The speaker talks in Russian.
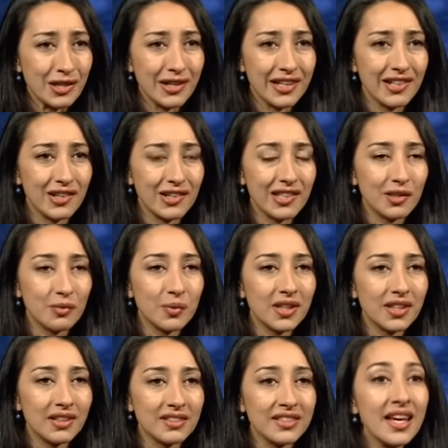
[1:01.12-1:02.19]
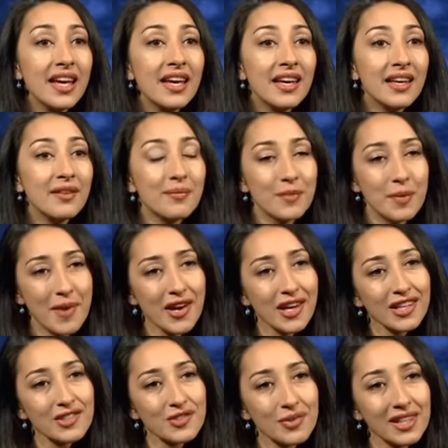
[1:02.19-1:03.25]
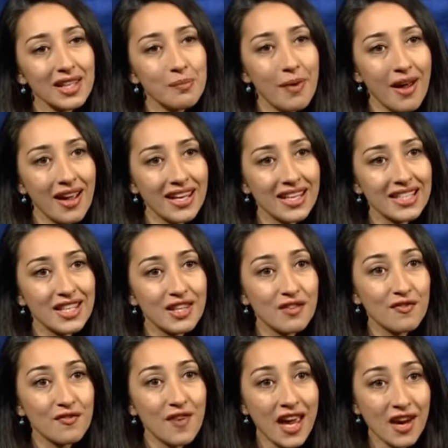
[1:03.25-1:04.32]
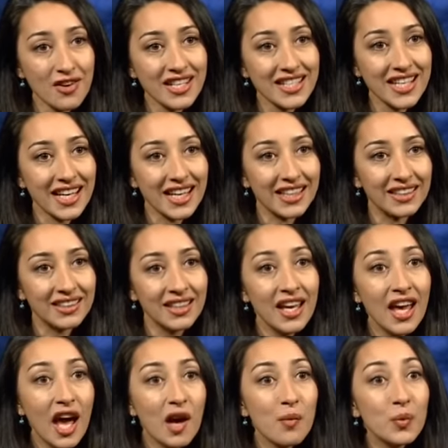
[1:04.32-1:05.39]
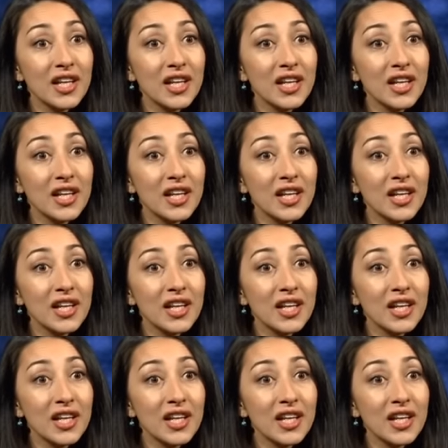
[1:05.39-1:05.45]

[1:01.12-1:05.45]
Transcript: В мире происходит столько всего плохого, а это замечательная история о счастье.